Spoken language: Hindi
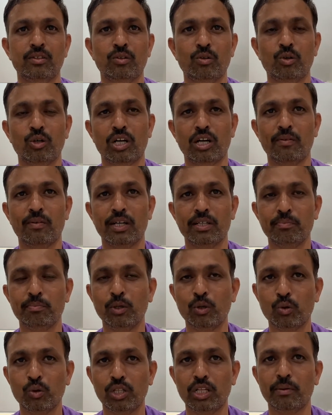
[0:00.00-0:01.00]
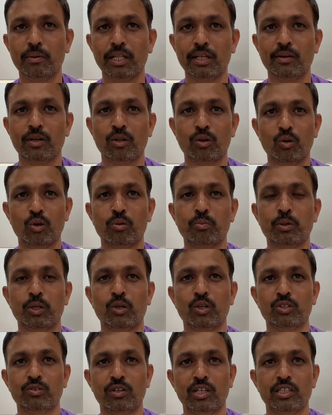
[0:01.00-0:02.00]
और आवाज बिल्कुल दबा दबा का लौट पड़ा और
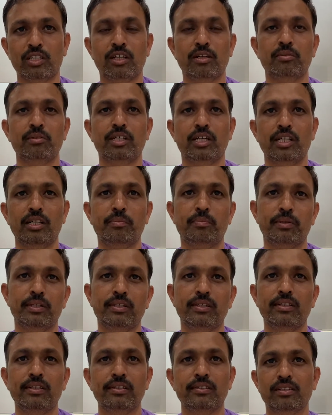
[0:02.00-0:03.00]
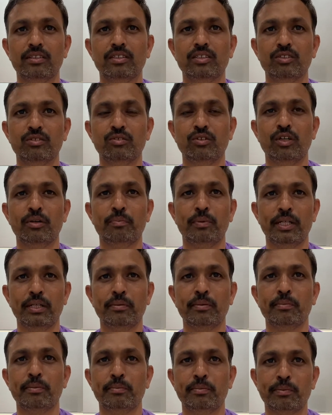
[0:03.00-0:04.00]
सांस लेने में तकलीफ पड़ती थी स्वर
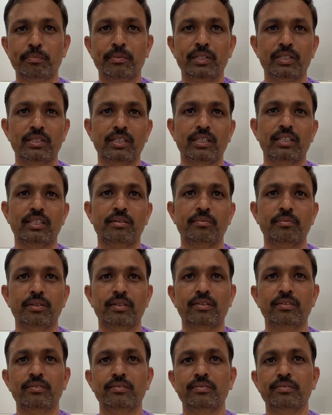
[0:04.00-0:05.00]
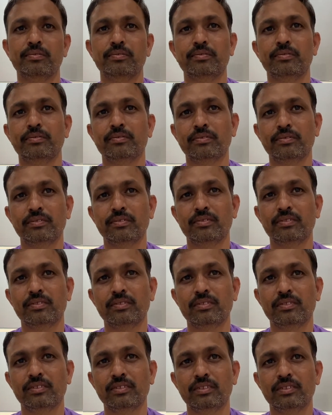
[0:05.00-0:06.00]
पेटी में मैं मस्सा था मैं
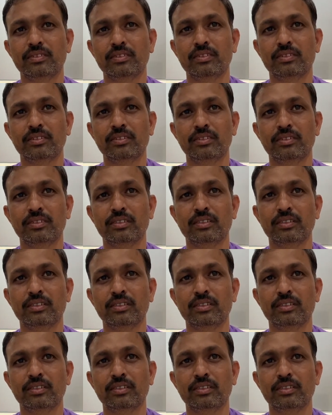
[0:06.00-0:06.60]
स्वर पेटी में